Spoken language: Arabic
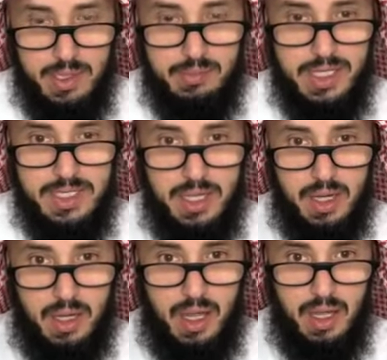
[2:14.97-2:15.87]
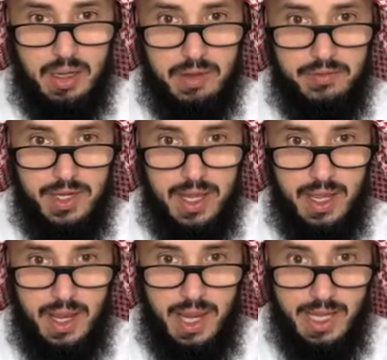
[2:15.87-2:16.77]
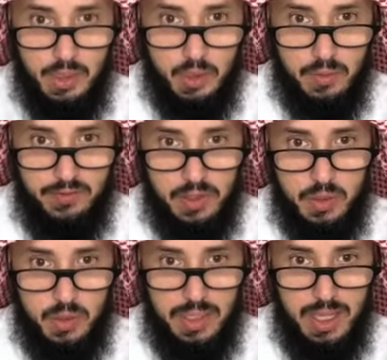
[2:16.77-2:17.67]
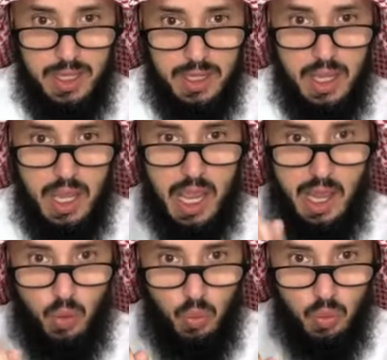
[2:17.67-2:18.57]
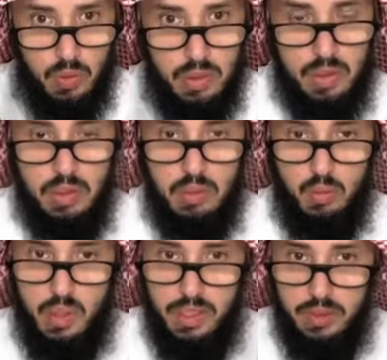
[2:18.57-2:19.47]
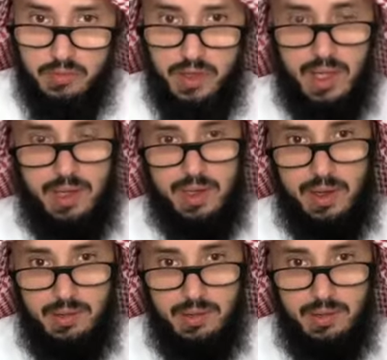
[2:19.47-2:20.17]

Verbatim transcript: ما جعل الله فيها حد في الدنيا أو وعيد في الآخرة